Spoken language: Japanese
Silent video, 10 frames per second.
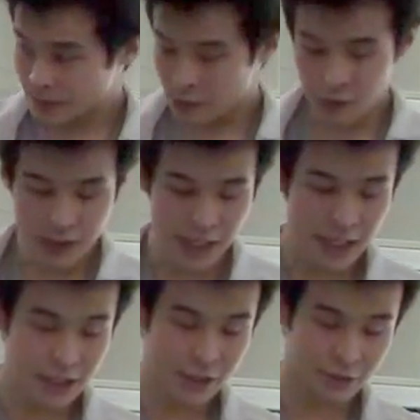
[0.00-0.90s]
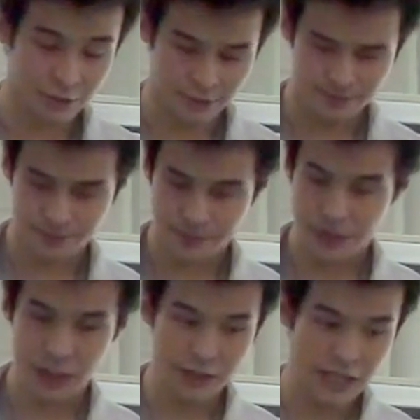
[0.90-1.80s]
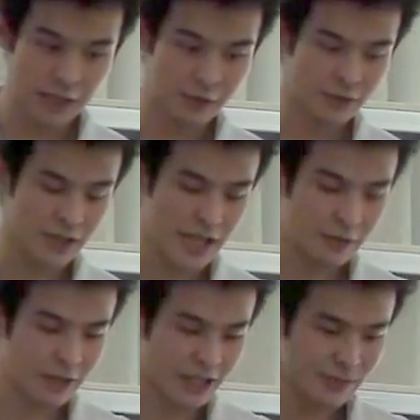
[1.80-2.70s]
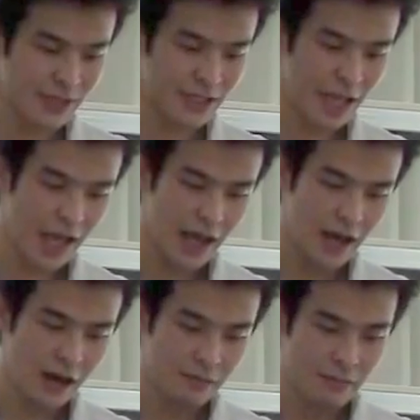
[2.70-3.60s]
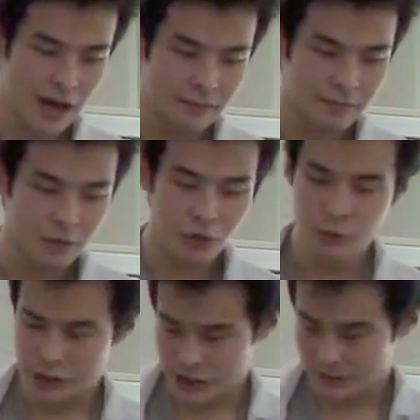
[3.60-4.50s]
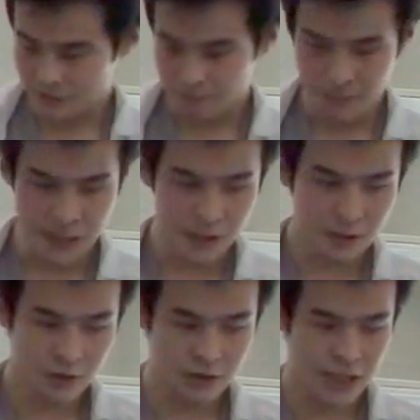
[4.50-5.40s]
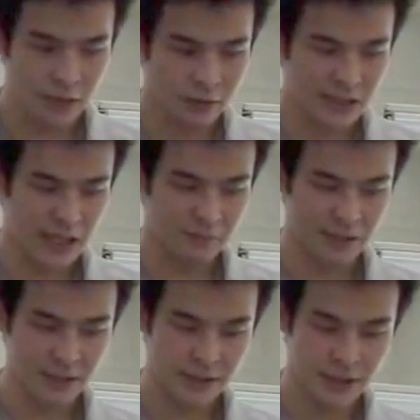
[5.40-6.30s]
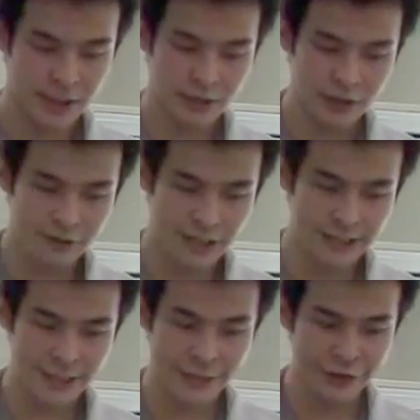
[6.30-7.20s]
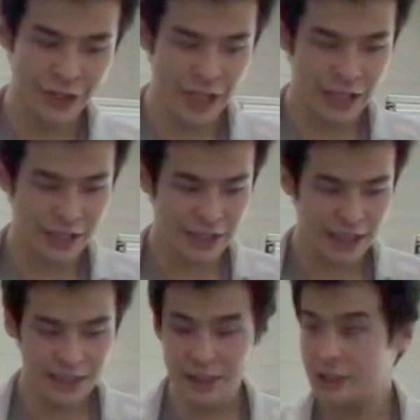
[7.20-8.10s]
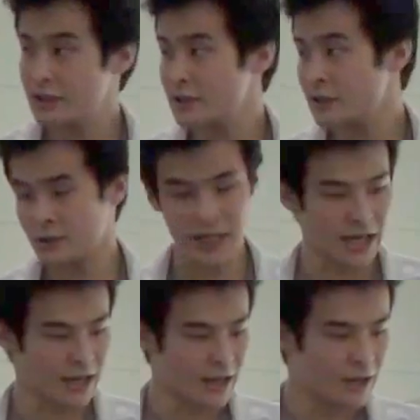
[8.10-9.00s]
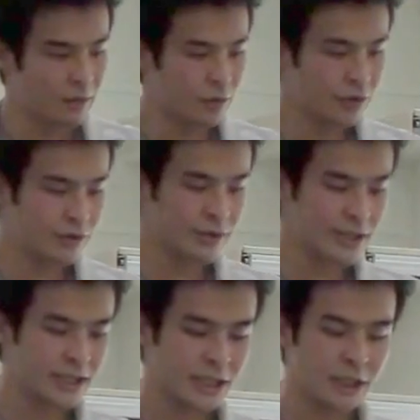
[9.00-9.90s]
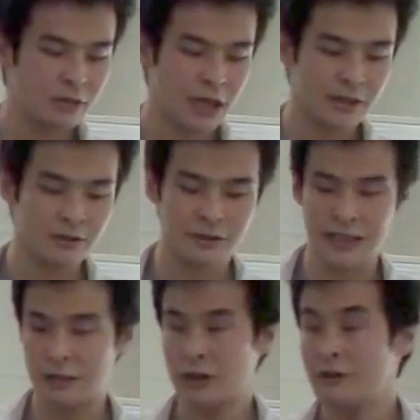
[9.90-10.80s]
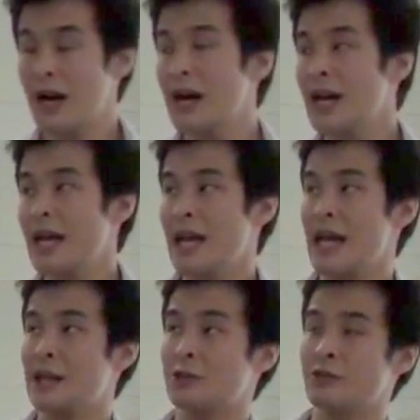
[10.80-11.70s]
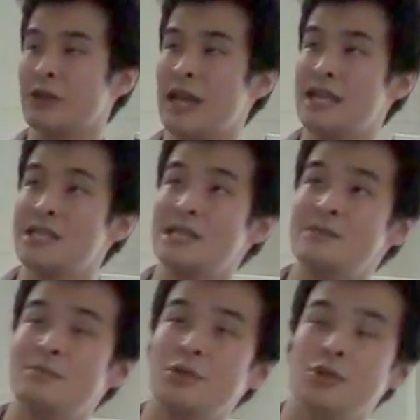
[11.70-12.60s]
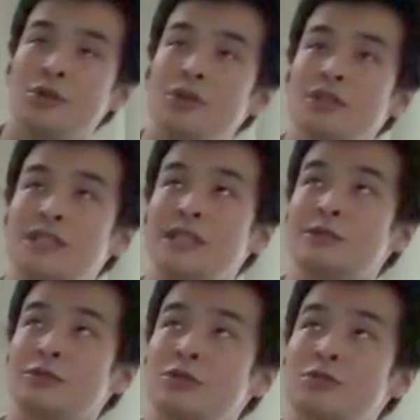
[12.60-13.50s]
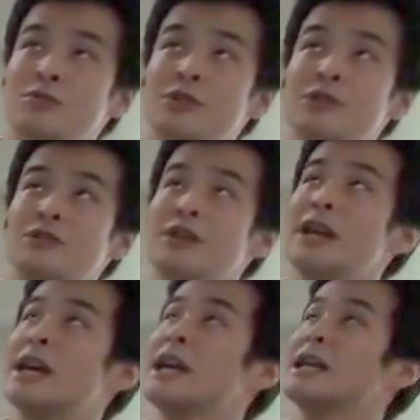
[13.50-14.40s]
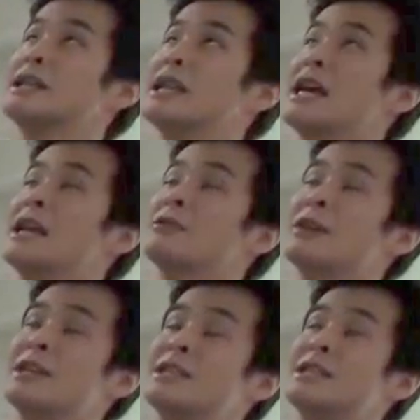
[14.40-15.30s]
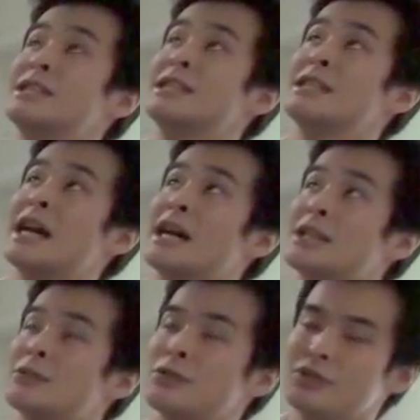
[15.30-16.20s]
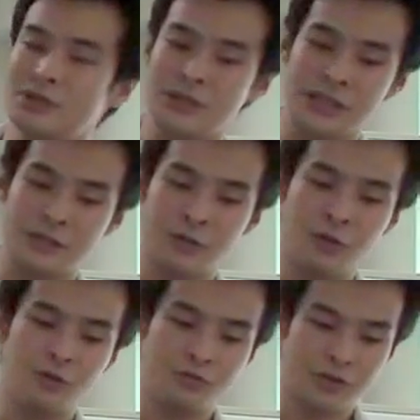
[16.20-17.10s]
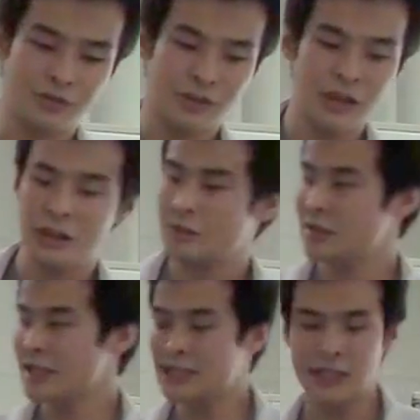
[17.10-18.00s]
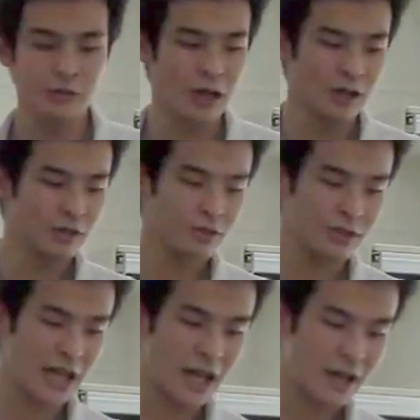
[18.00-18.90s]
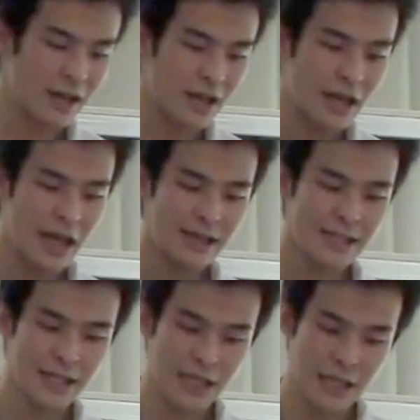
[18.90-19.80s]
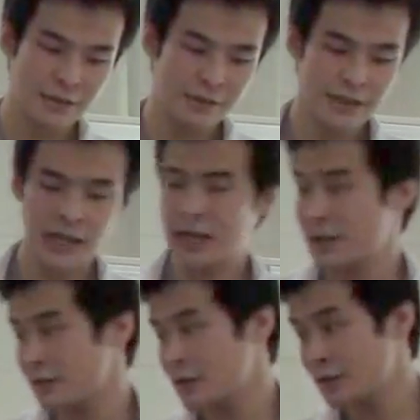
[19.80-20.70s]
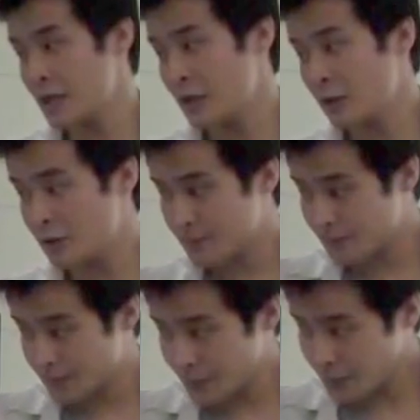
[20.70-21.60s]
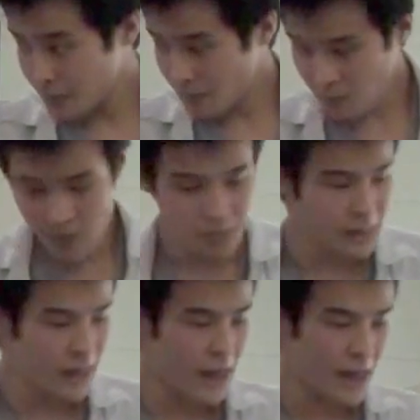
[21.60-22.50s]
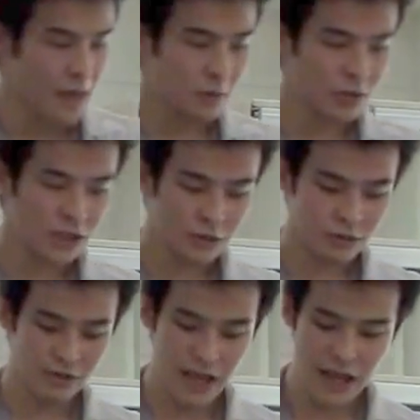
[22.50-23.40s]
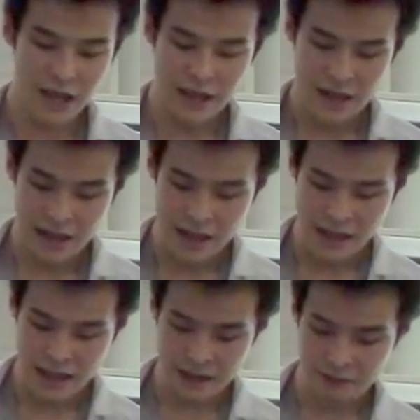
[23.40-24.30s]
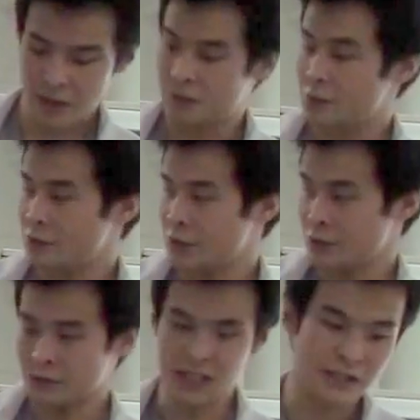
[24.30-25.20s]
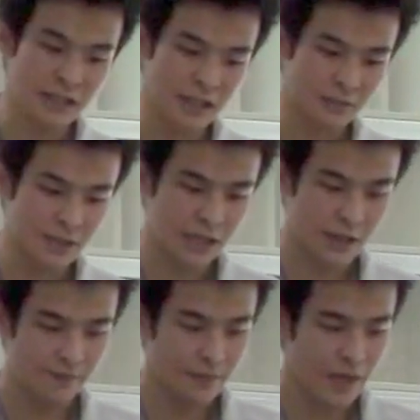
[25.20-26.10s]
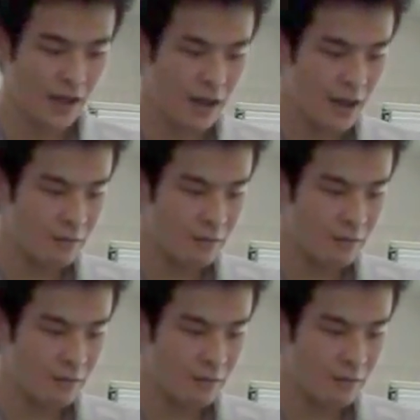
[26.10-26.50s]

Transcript: 教師あり学習の、えー、と蘇生といたしまして、まあ、主に3つの蘇生を使います。1つはツイートに関する蘇生。もう1つはツイート間の蘇生。これは、えーと、と返信元のツイートの本文とん、えーと、と返信した人のツイートの本文といったツイート間の蘇生。えー、さらにユーザー間の蘇生を、えー、用いることで、えー、まあ、分類器を作成しました。で、